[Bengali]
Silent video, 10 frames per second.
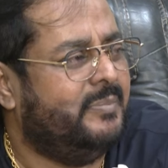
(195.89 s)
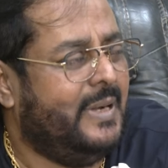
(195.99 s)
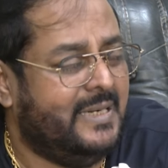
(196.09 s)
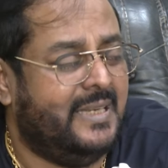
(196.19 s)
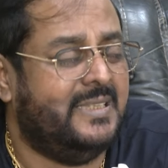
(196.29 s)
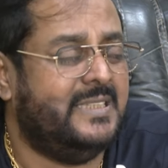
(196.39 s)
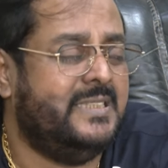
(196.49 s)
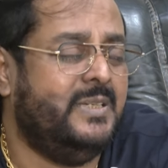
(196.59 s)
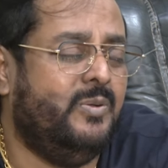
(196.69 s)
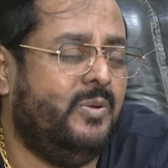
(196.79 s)

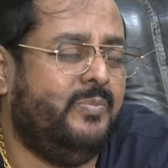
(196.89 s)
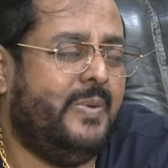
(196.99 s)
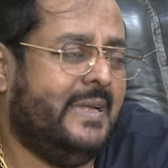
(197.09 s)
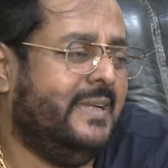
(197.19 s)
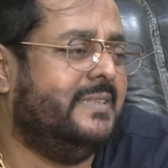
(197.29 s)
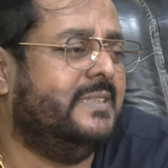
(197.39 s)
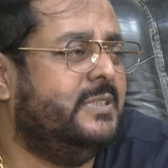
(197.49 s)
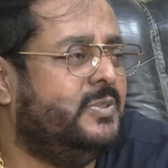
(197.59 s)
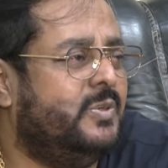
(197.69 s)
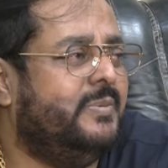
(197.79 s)
বাংলাদেশি লোক
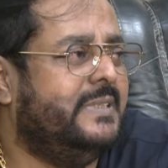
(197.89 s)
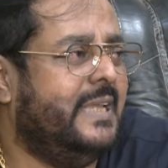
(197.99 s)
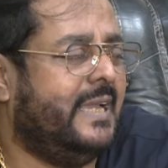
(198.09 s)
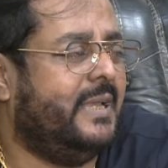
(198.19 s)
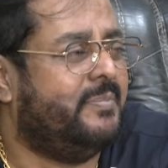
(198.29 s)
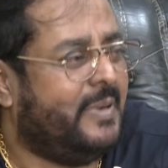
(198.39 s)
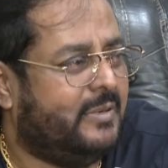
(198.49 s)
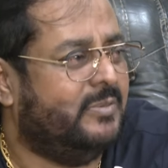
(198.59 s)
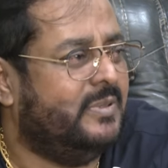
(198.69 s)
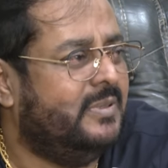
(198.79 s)
বাংলাদেশি ছবি দেখার
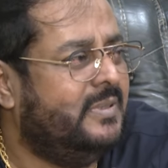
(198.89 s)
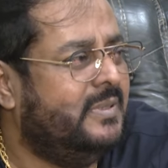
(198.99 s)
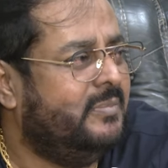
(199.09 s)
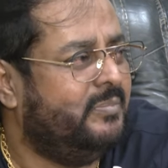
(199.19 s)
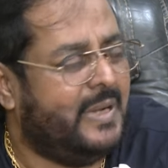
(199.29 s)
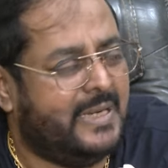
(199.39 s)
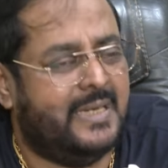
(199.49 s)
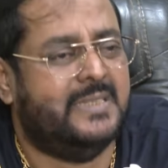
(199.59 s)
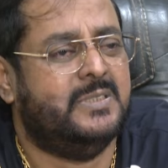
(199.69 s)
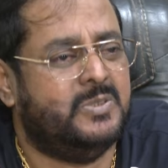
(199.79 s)
পাগল
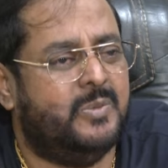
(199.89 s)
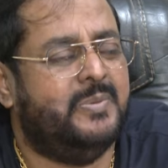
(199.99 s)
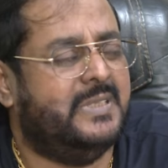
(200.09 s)
বাংলাদেশি ছবি